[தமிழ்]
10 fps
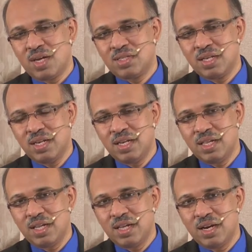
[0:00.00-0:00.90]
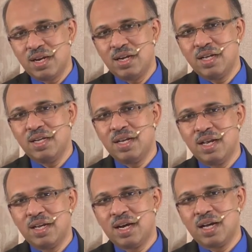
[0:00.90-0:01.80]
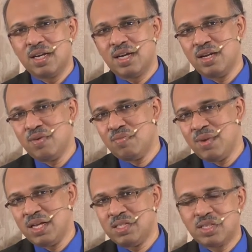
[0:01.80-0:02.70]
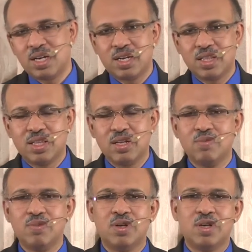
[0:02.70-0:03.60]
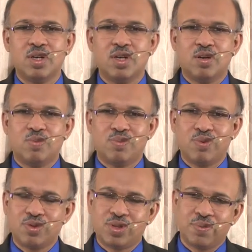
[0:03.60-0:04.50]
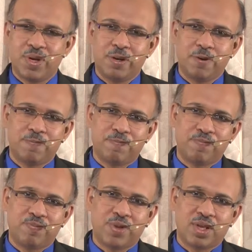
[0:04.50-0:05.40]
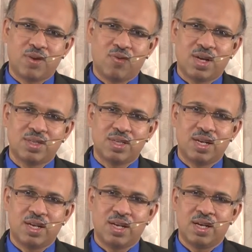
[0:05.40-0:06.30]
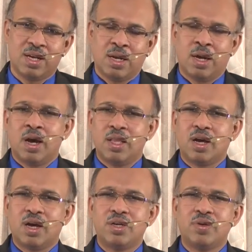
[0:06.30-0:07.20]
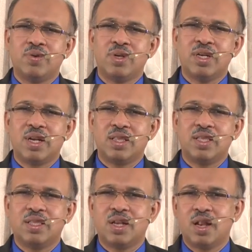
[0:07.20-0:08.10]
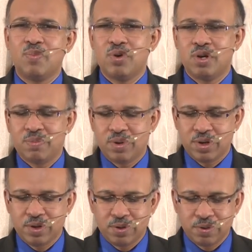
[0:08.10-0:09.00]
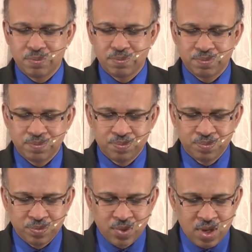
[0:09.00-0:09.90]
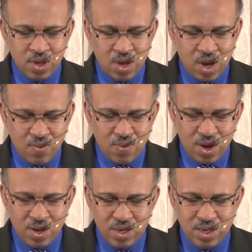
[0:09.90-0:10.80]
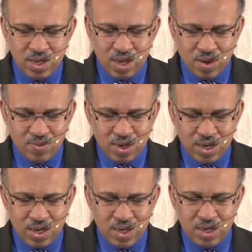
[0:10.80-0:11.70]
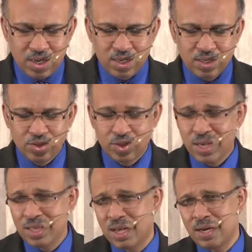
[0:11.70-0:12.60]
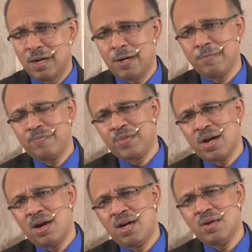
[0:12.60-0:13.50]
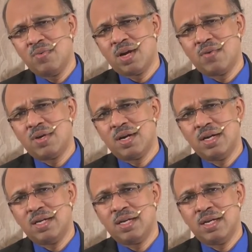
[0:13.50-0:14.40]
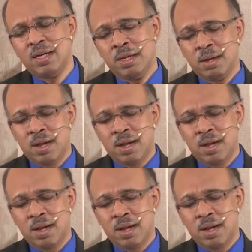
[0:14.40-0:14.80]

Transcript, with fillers: வாசலின் அந்த ரெண்டு நிலைக்கால்களிலும் மேல் சட்டத்திலும் பூச வேண்டும் அந்த வாசல் அந்த ஆட்டுக்குட்டியின் ரத்தத்தினால் மூடப்பட்டிருக்கும் அவ்வாறு அவர்கள் செய்தார்கள் ஆண்டவர் அவர்களுக்கு